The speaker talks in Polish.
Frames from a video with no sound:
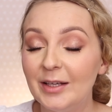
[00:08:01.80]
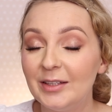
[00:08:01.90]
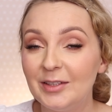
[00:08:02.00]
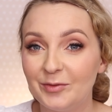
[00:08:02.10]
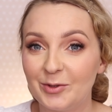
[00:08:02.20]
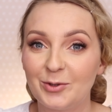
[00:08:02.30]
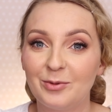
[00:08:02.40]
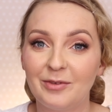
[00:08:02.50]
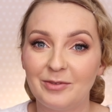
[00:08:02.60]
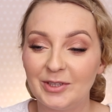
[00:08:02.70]
i
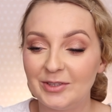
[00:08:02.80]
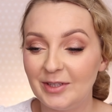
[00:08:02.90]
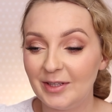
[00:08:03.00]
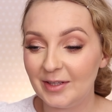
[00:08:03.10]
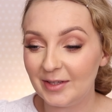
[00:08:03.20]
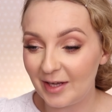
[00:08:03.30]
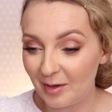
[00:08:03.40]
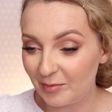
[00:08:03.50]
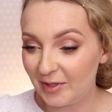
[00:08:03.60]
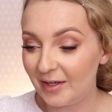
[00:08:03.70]
tworzyła właśnie na
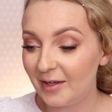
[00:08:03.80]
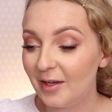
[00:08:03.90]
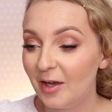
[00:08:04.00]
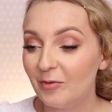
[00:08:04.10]
mnie.